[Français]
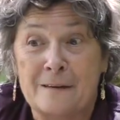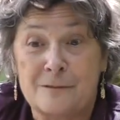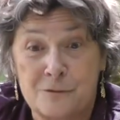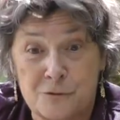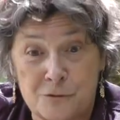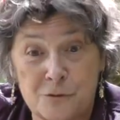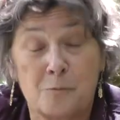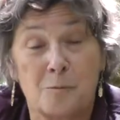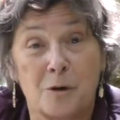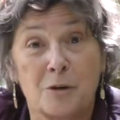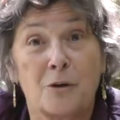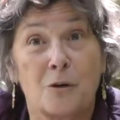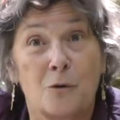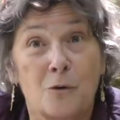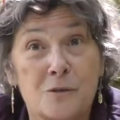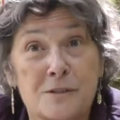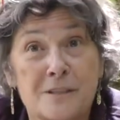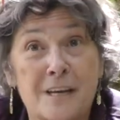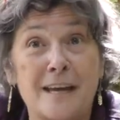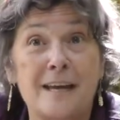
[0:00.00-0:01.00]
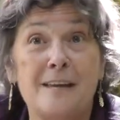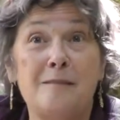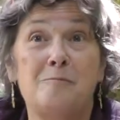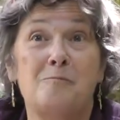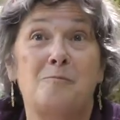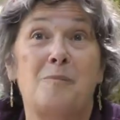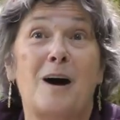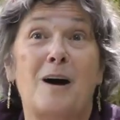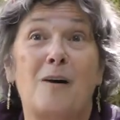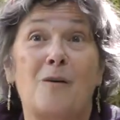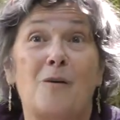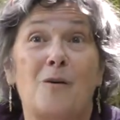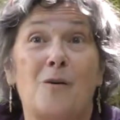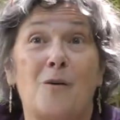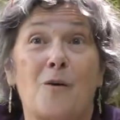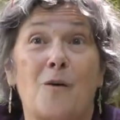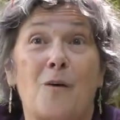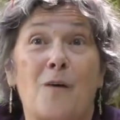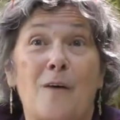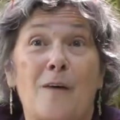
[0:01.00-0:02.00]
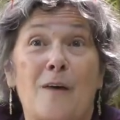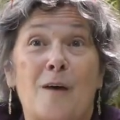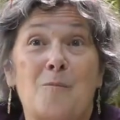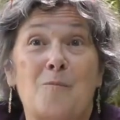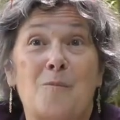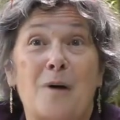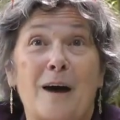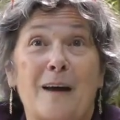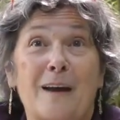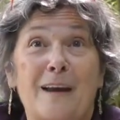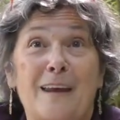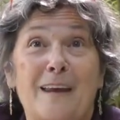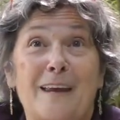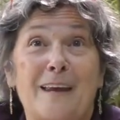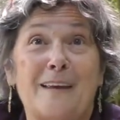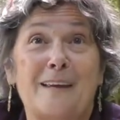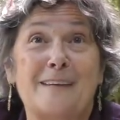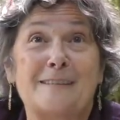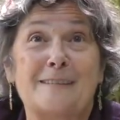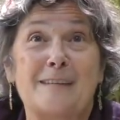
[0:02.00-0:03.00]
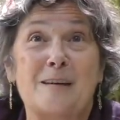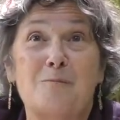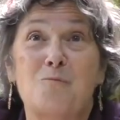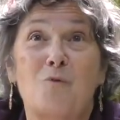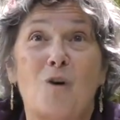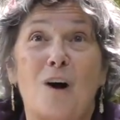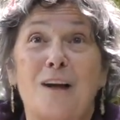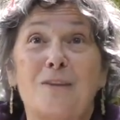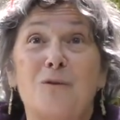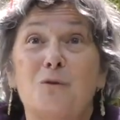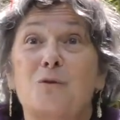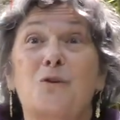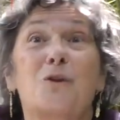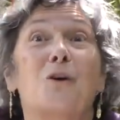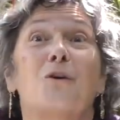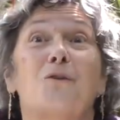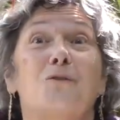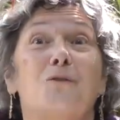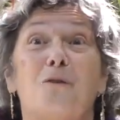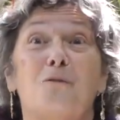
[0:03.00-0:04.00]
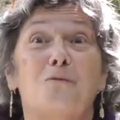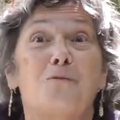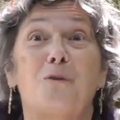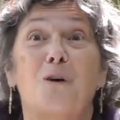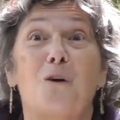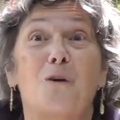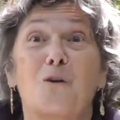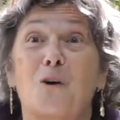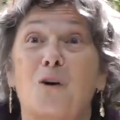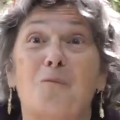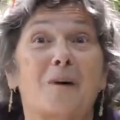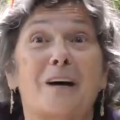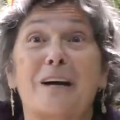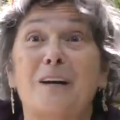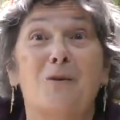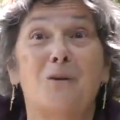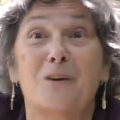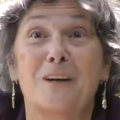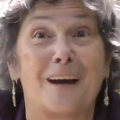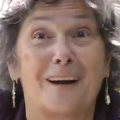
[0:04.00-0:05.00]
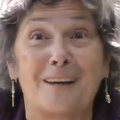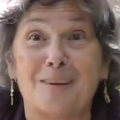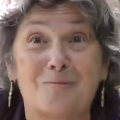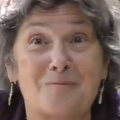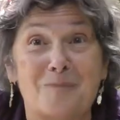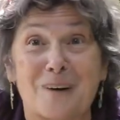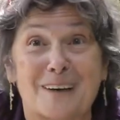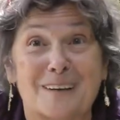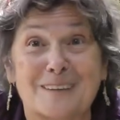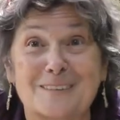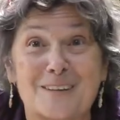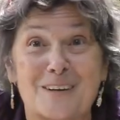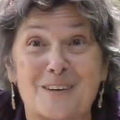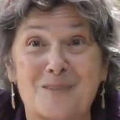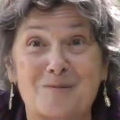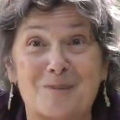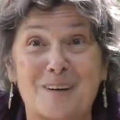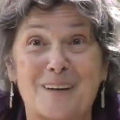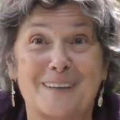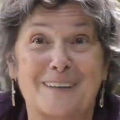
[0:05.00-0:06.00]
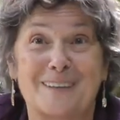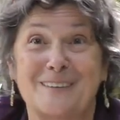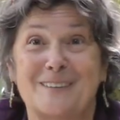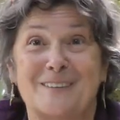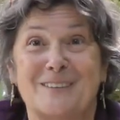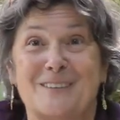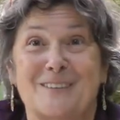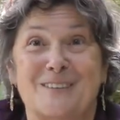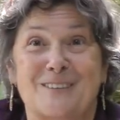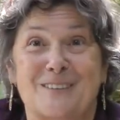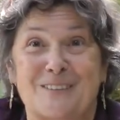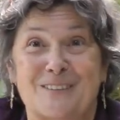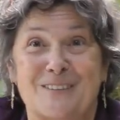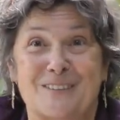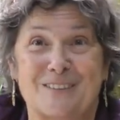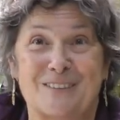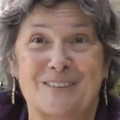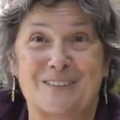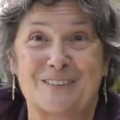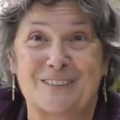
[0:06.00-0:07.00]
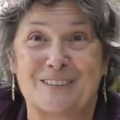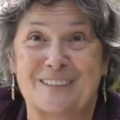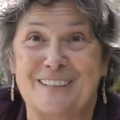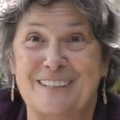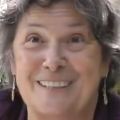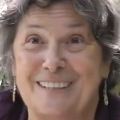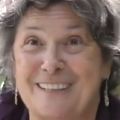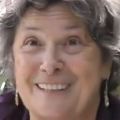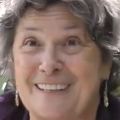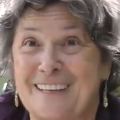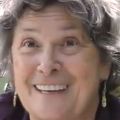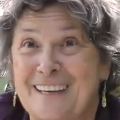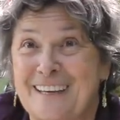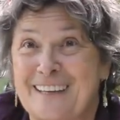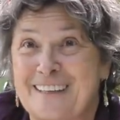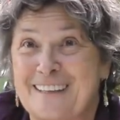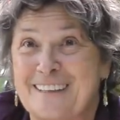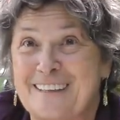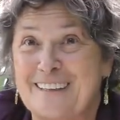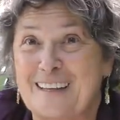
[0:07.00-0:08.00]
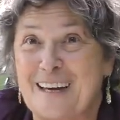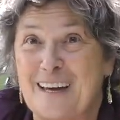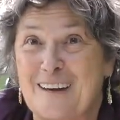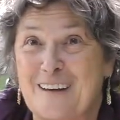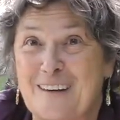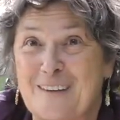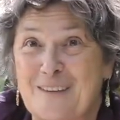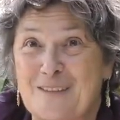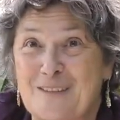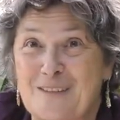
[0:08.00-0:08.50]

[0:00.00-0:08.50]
justement dans le zen par, euh, par les, ces moines au cœur d'enfants comme Ryokan par exemple, hein, euh, euh, qui, qui, est un...